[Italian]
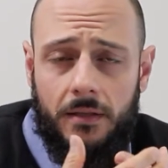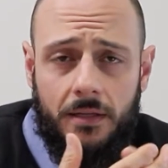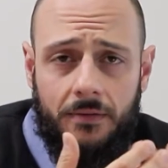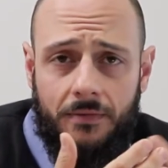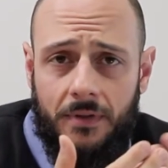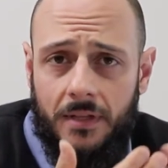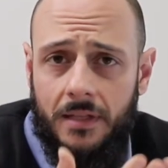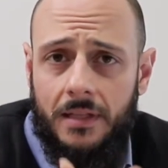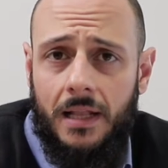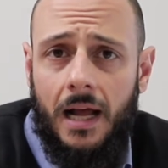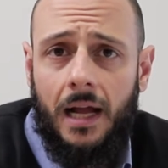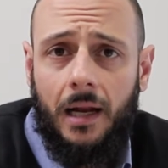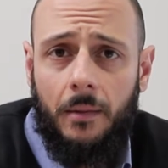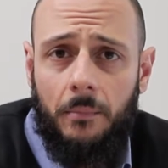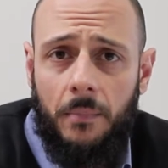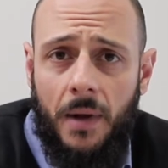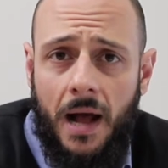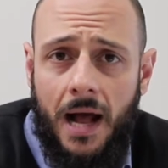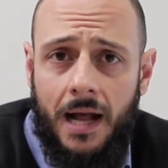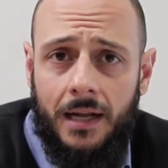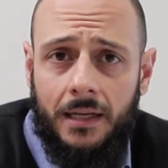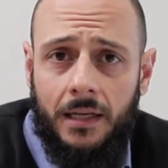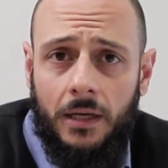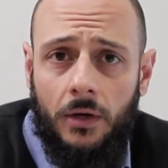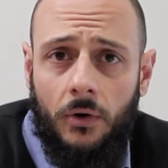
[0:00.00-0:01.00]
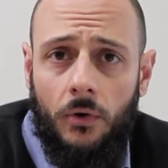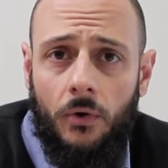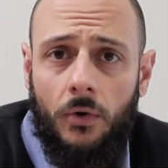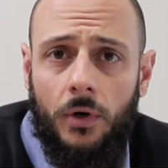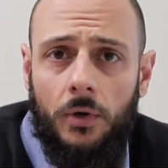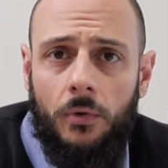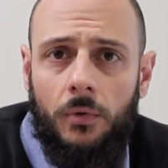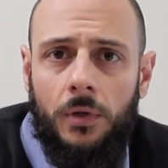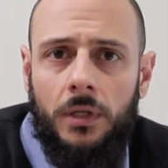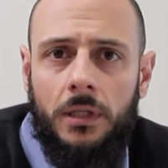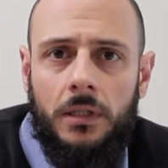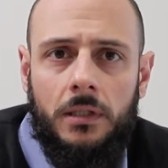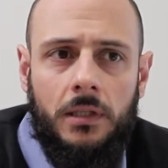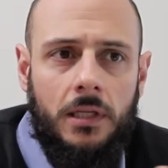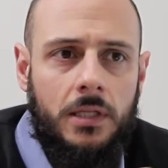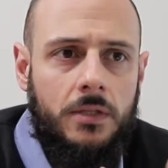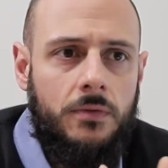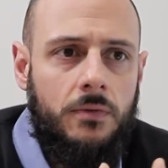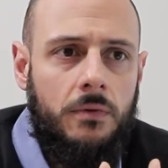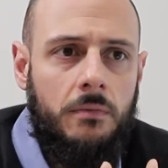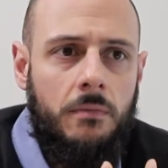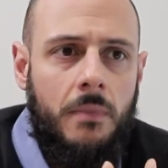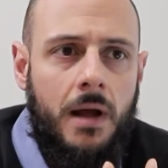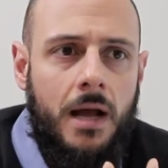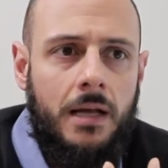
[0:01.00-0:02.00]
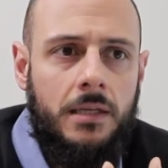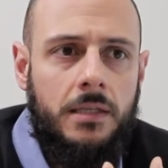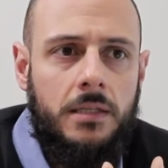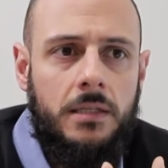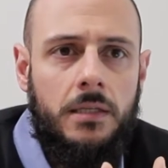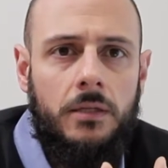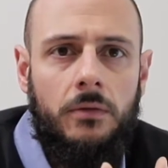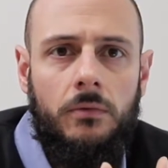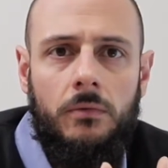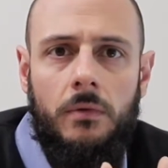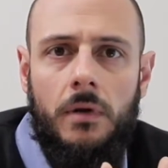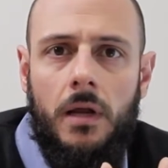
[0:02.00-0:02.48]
diventare panico e quindi trasformarsi in